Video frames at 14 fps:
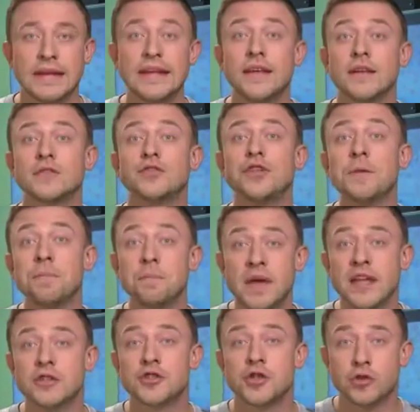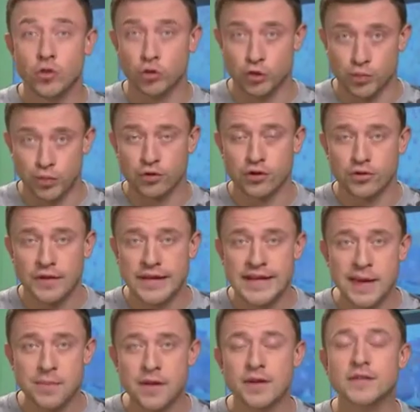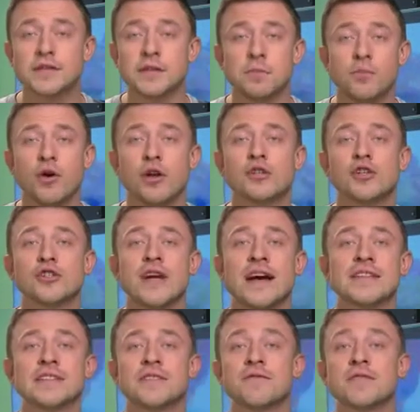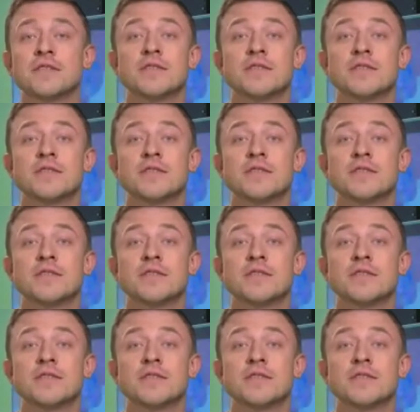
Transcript: И чем меньше туч будет на небе, тем больше шансов